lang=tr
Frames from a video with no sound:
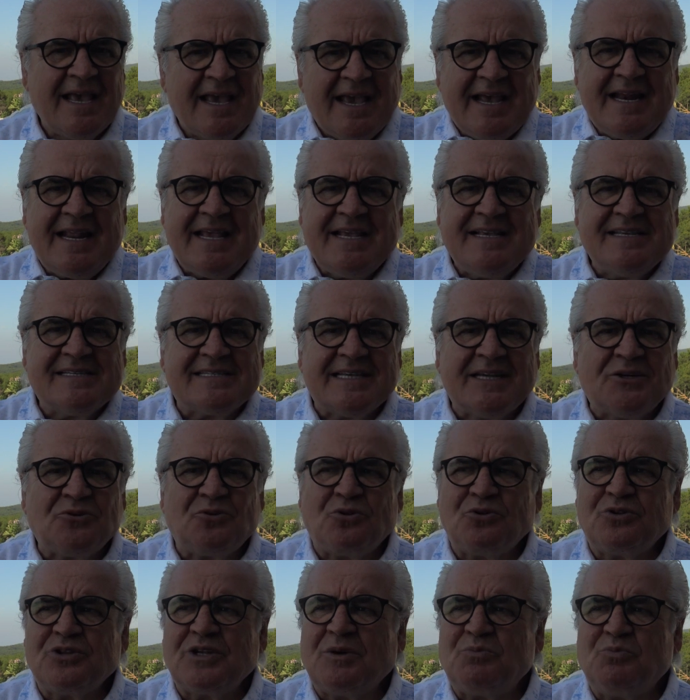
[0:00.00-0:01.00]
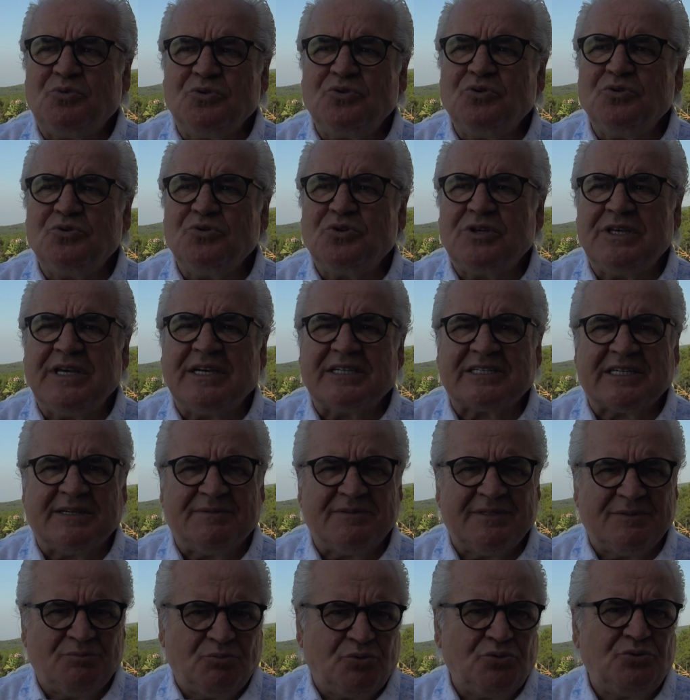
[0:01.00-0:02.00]
Hele insanoğluna bugünkü
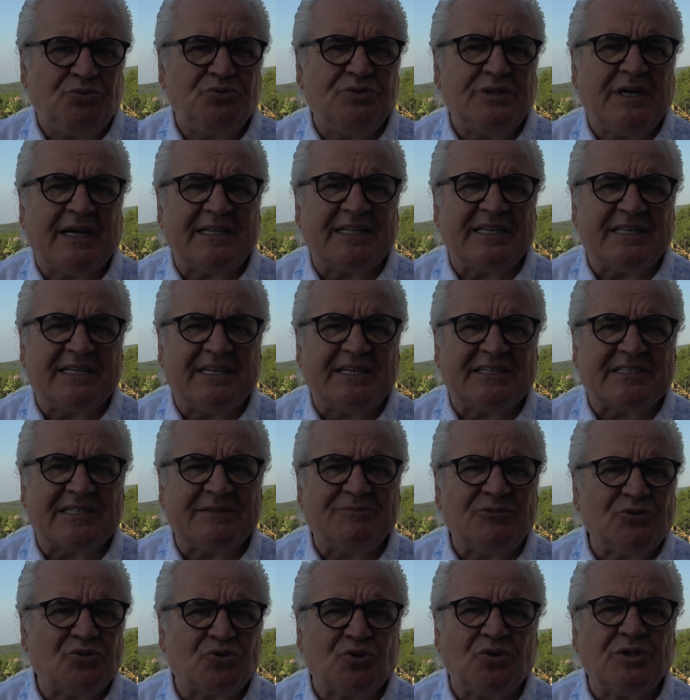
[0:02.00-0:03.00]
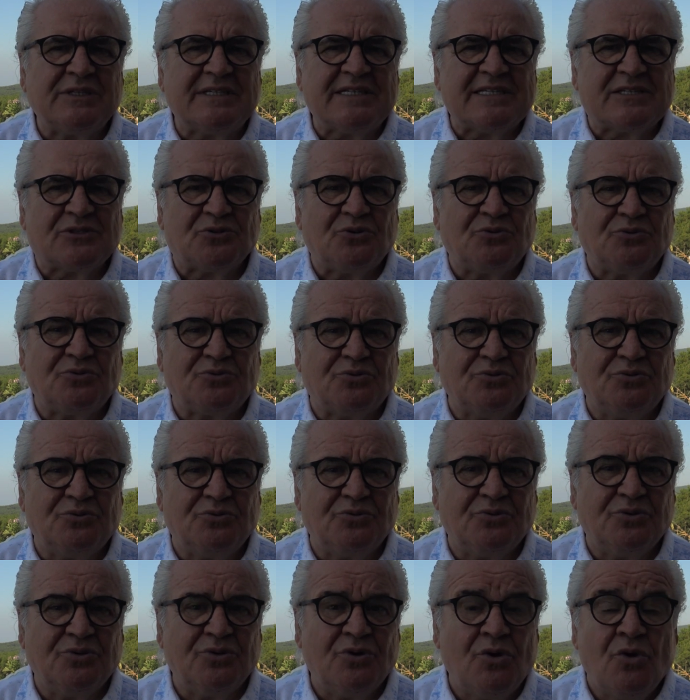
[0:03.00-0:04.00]
yaşamın, bu dünyadaki yaşamın çok kısa
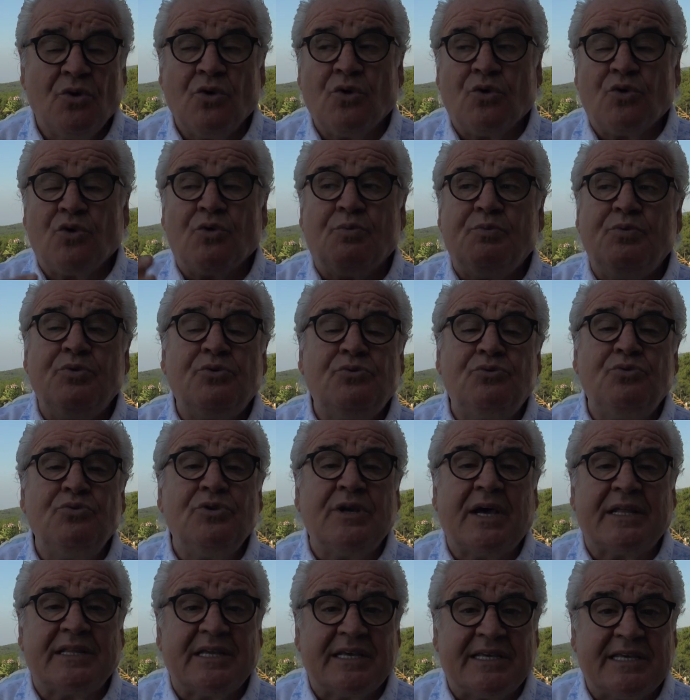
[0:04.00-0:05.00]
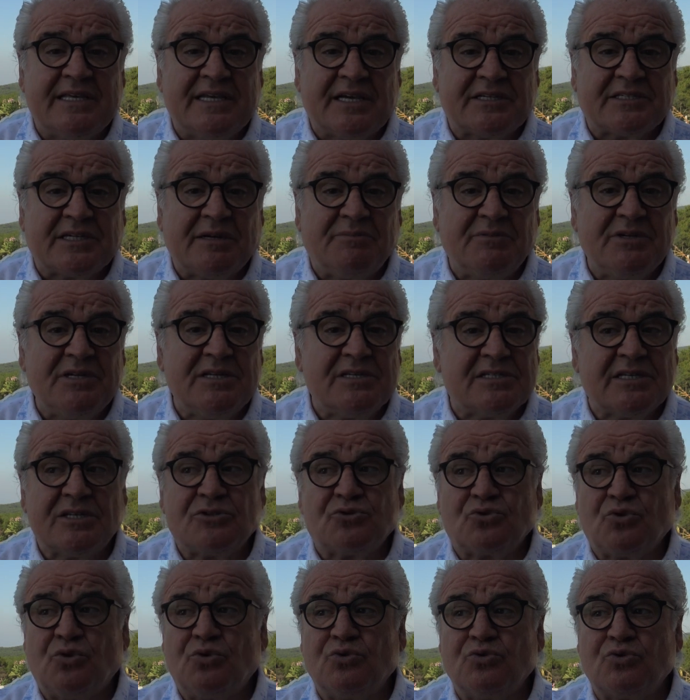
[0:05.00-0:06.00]
olduğunu, öbür dünyadaki yaşamın ise
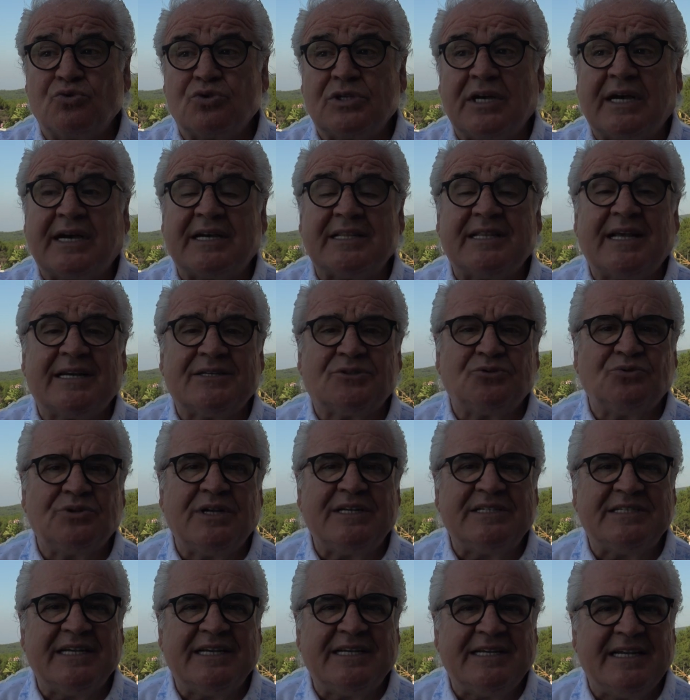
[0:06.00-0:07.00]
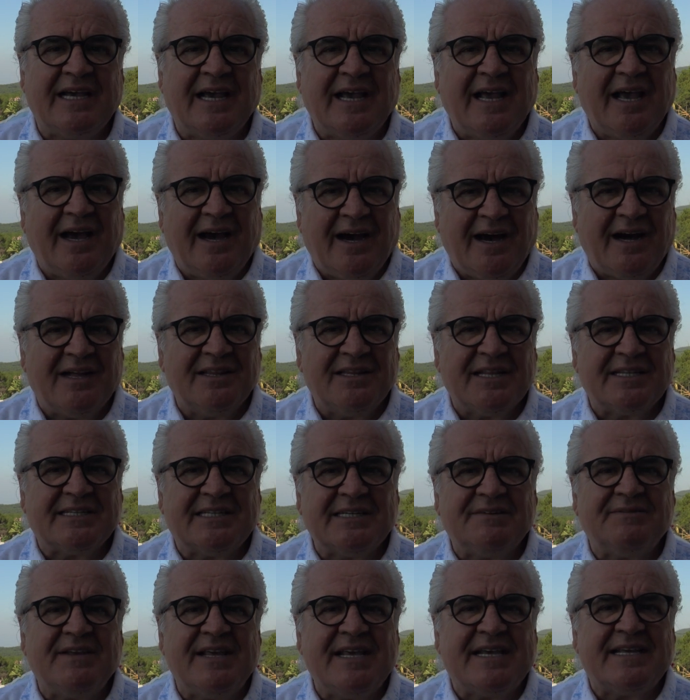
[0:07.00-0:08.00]
sonsuza kadar süreceğini
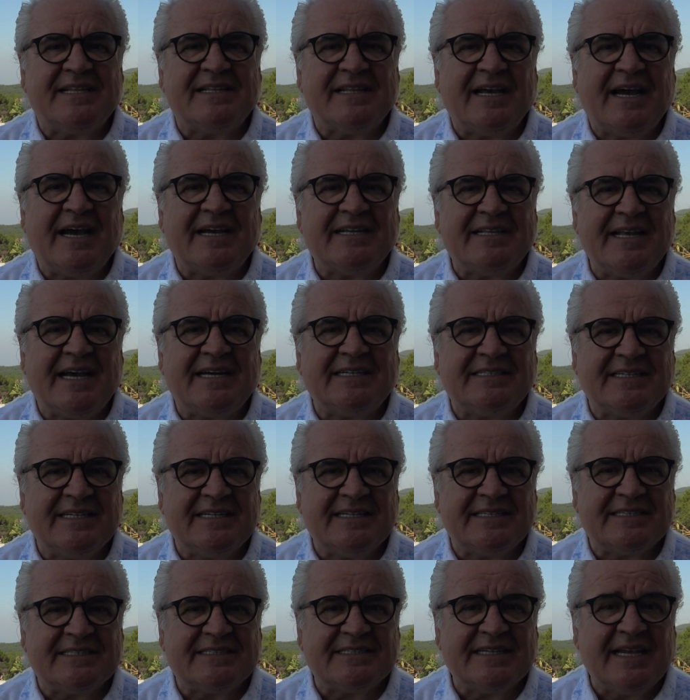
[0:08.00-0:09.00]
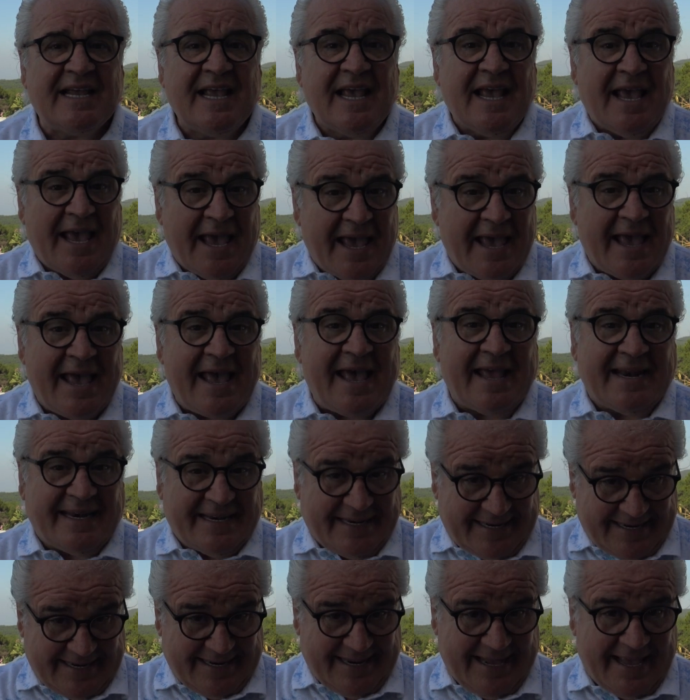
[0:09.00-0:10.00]
anlatır ve ikna ederseniz, eğer,
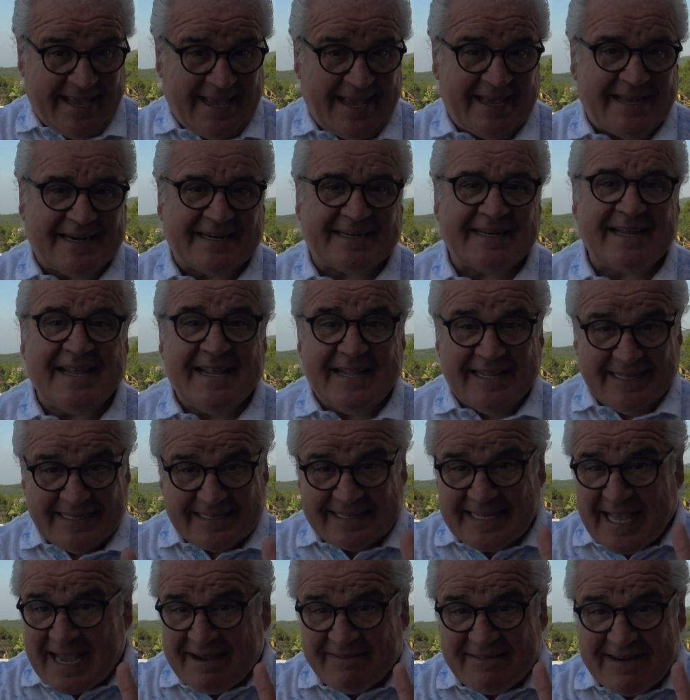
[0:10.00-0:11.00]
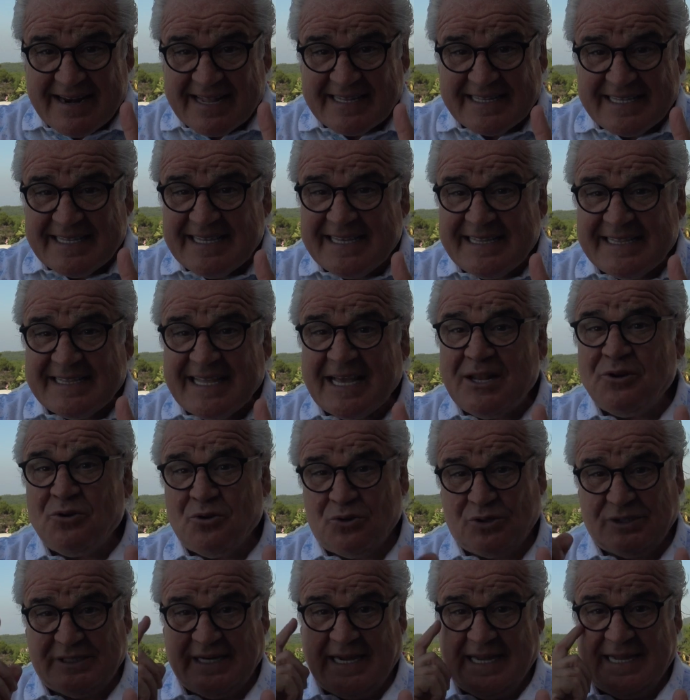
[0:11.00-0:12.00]
eğer devletinden
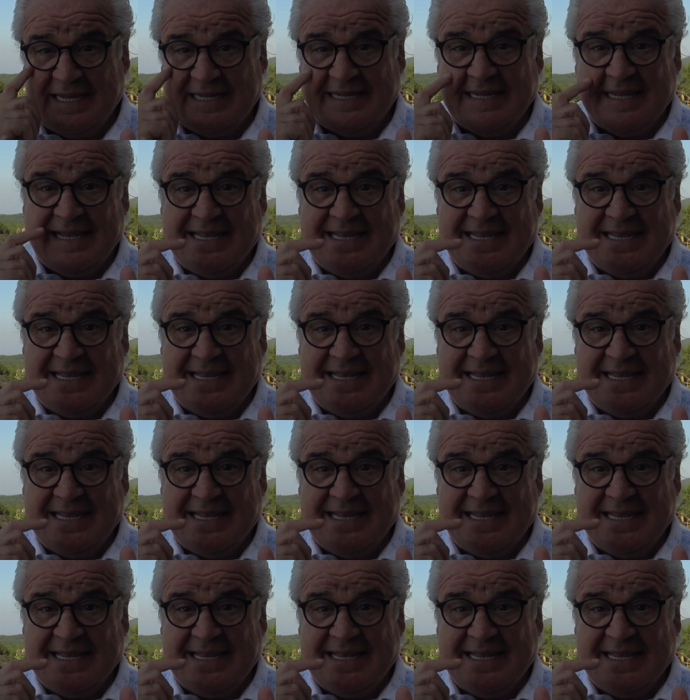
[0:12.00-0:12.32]
önce